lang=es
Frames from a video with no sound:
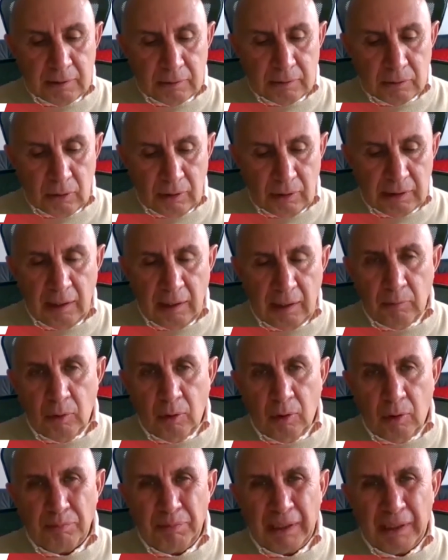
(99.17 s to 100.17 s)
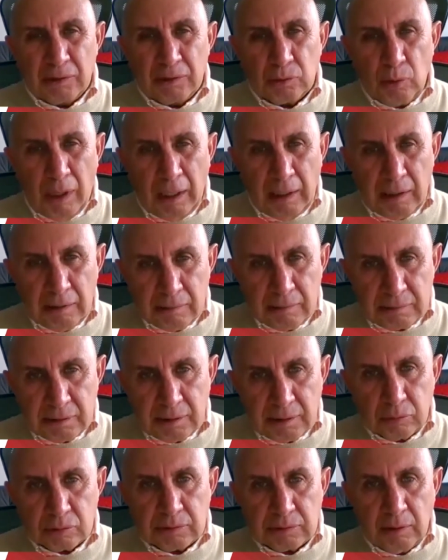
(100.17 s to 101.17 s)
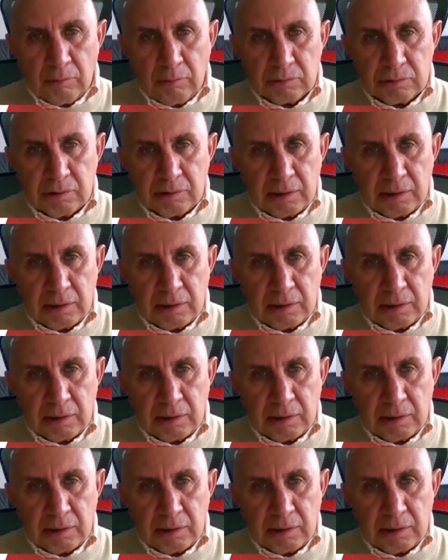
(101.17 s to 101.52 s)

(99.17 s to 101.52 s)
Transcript: No le llamo virtual, si buscamos